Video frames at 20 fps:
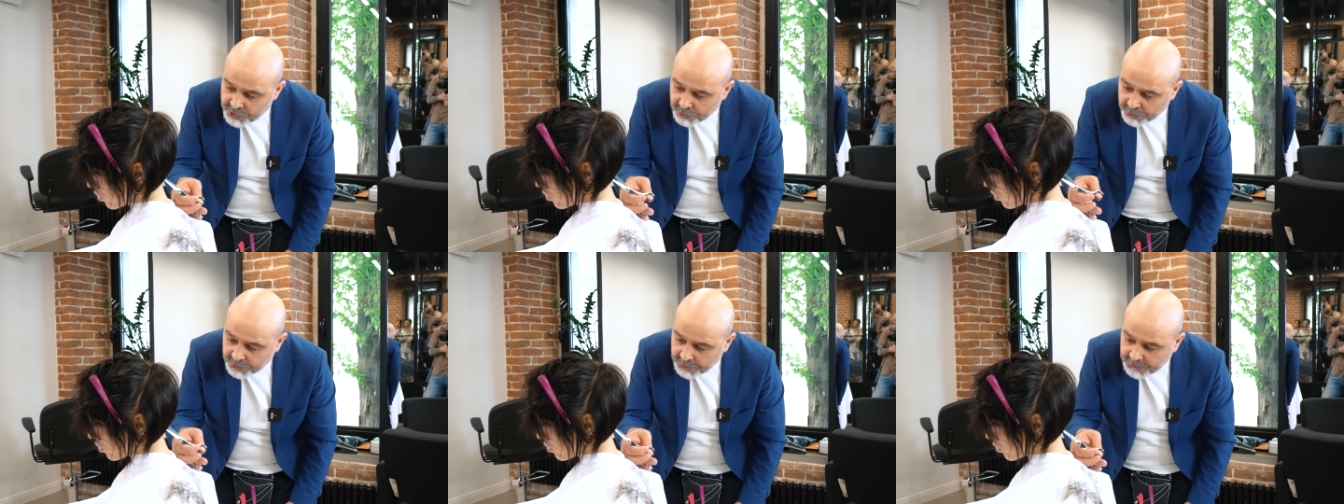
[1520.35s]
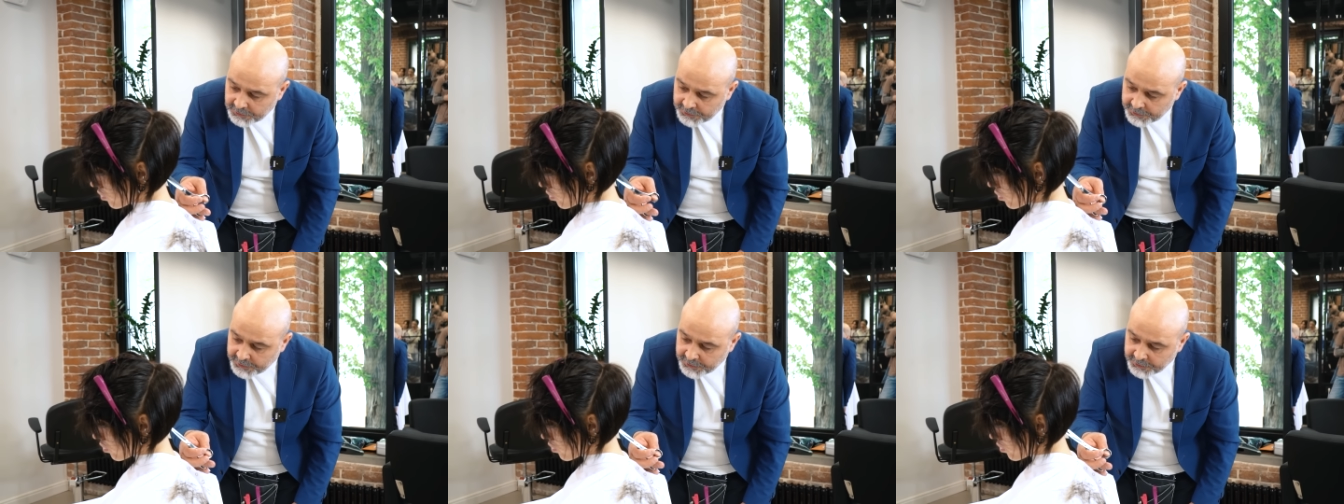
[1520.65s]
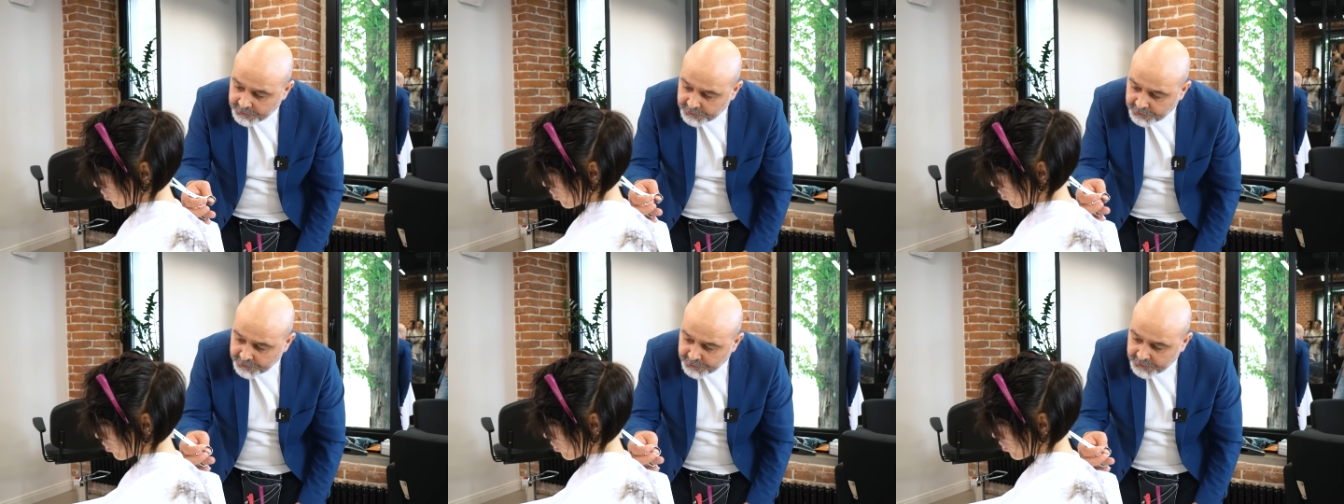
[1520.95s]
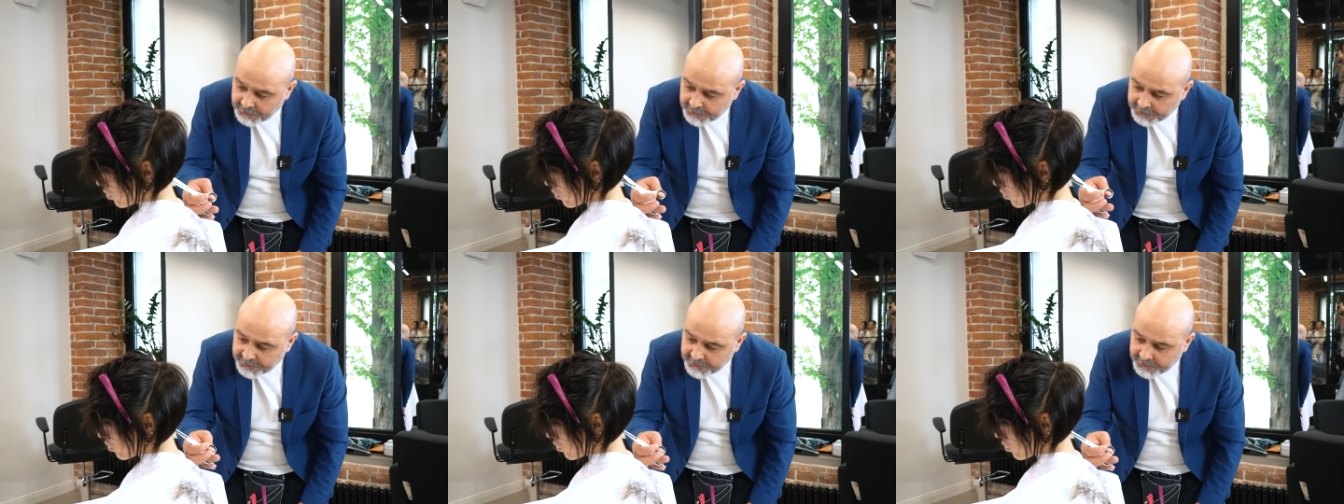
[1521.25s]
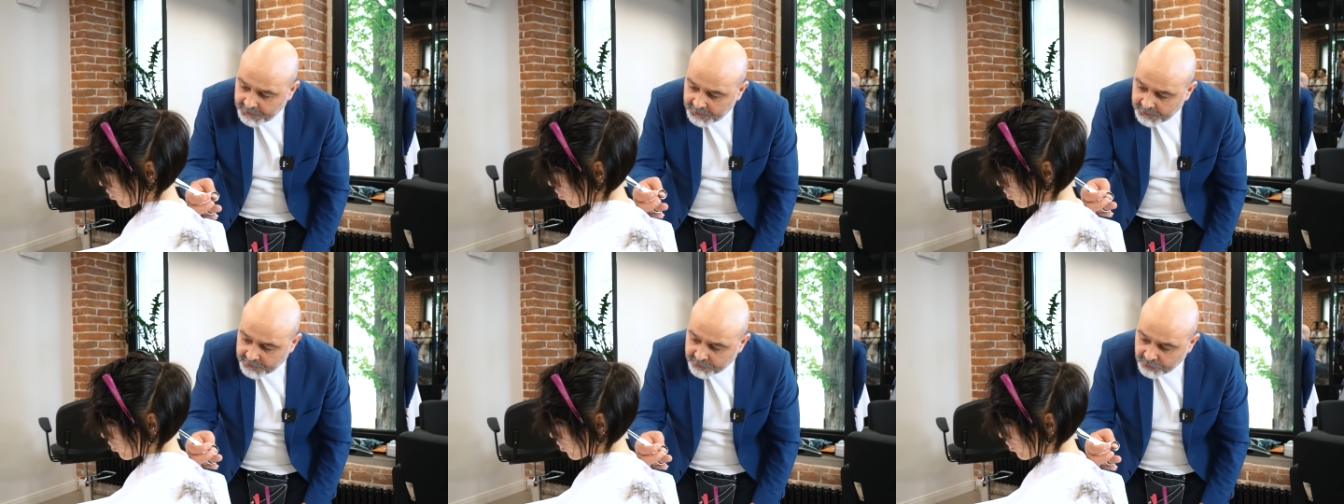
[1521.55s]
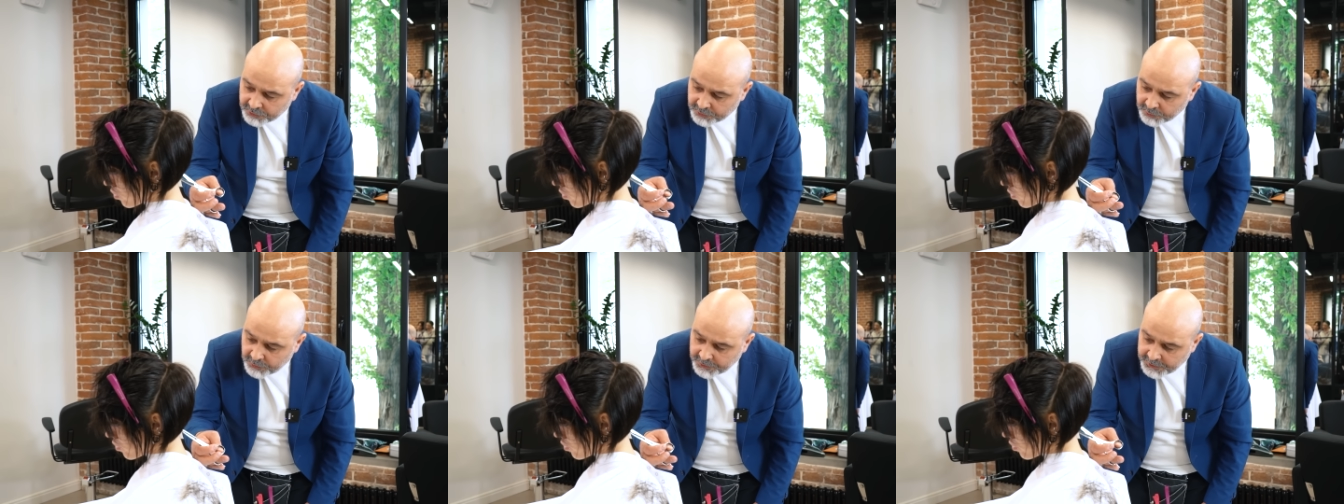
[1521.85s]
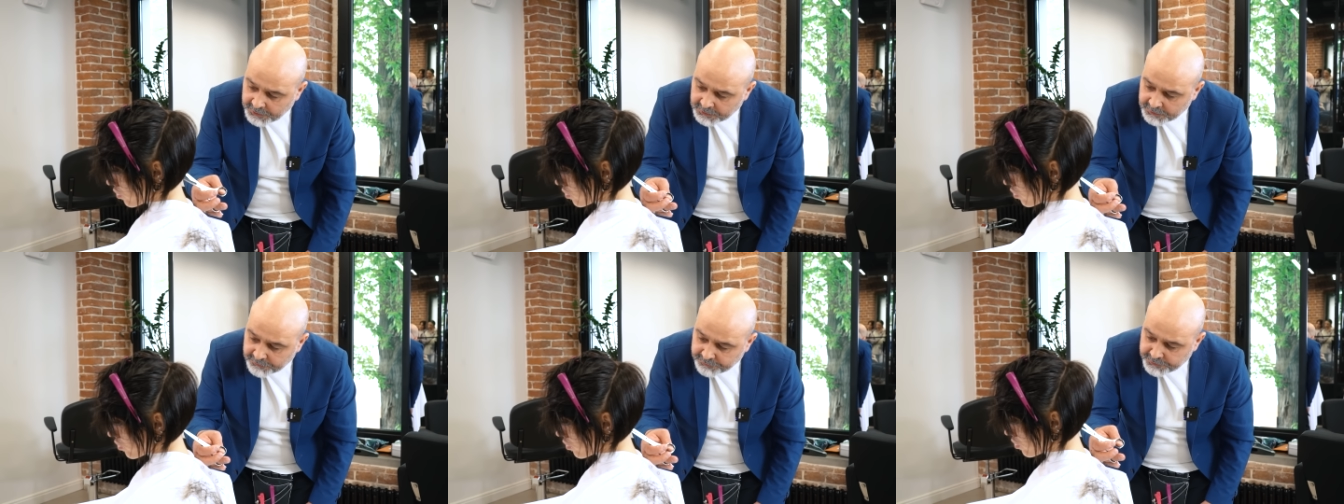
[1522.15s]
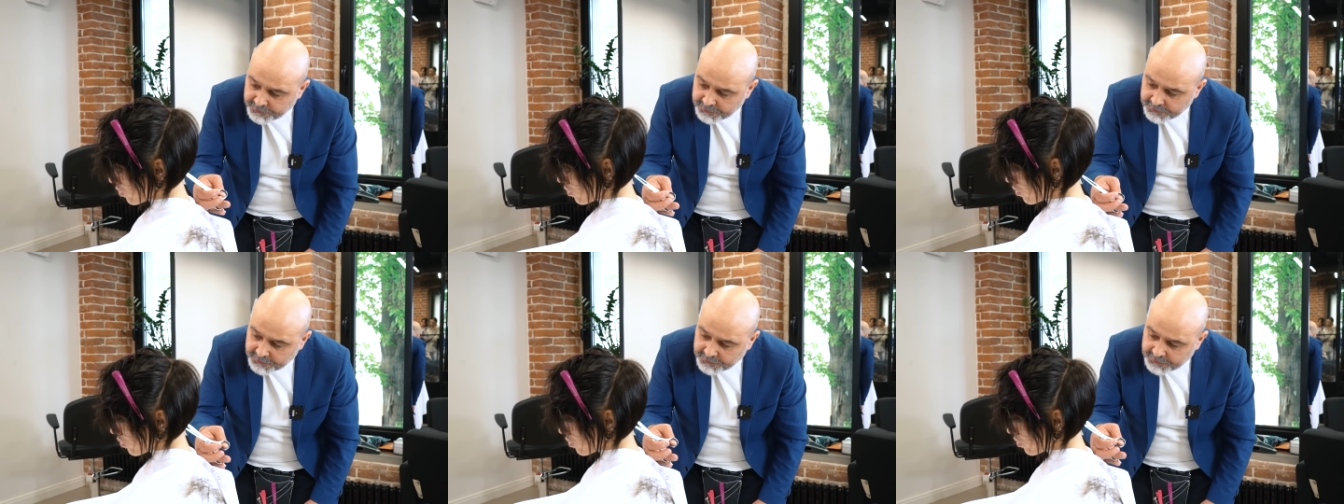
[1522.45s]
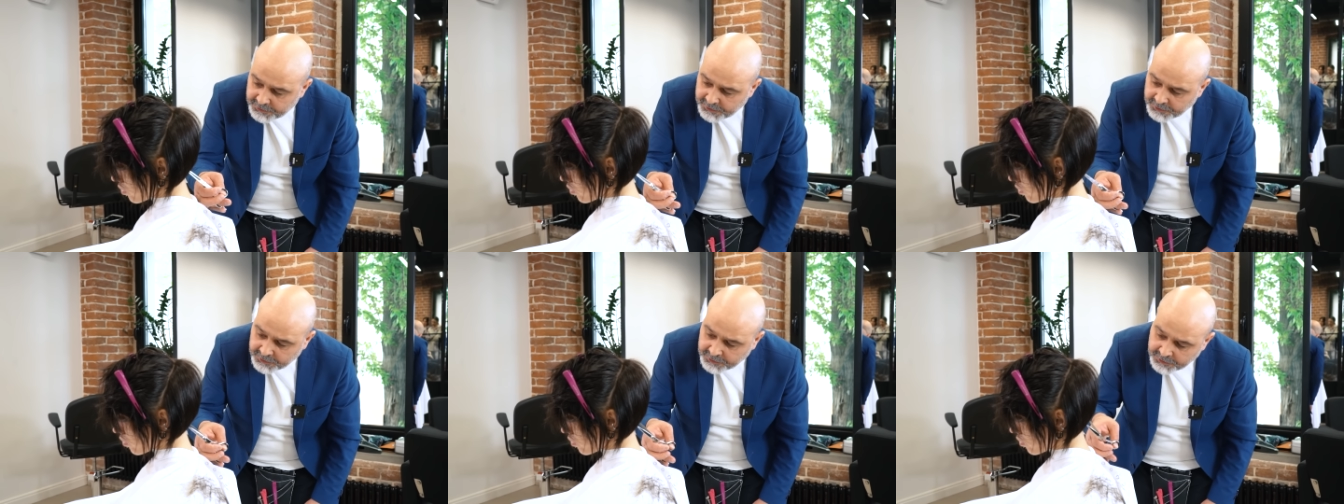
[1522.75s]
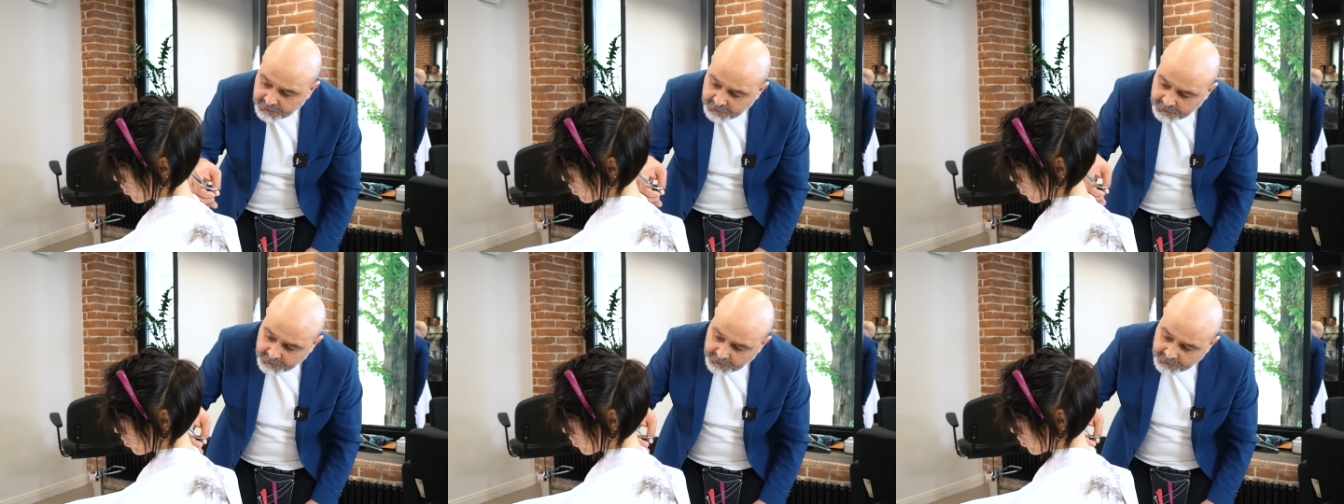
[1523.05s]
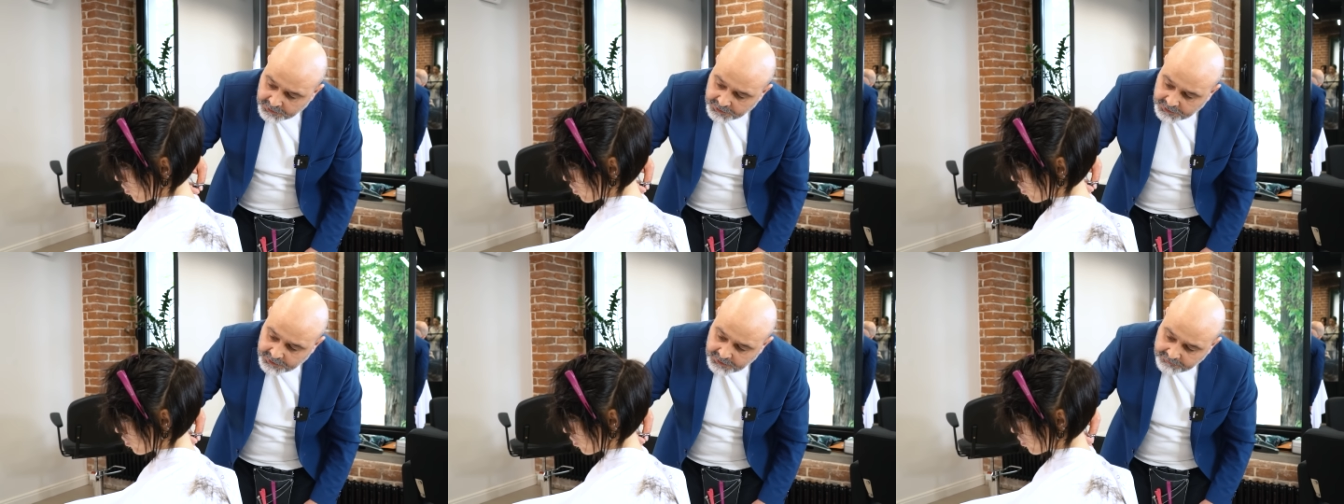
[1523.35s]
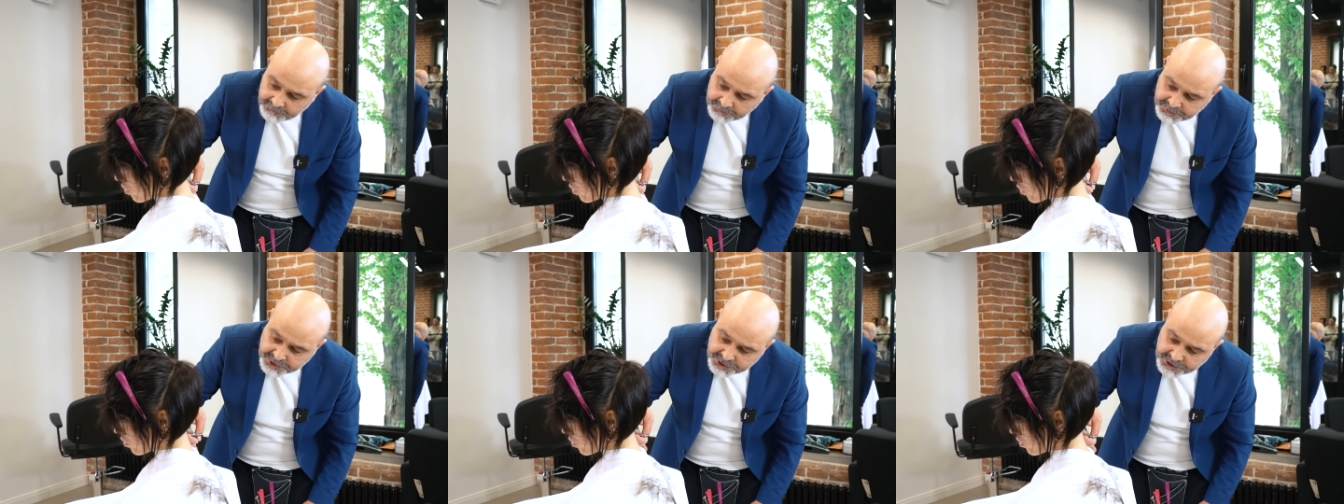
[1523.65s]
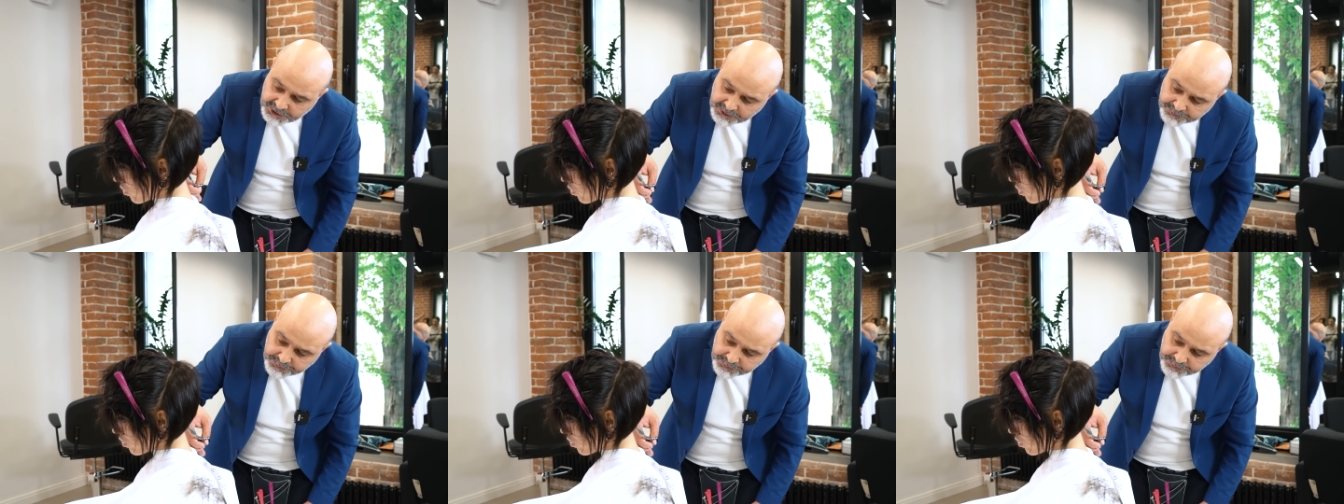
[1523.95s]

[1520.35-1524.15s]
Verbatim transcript: что-то клиенты не хотят, что-то клиентов нет денег. Я вообще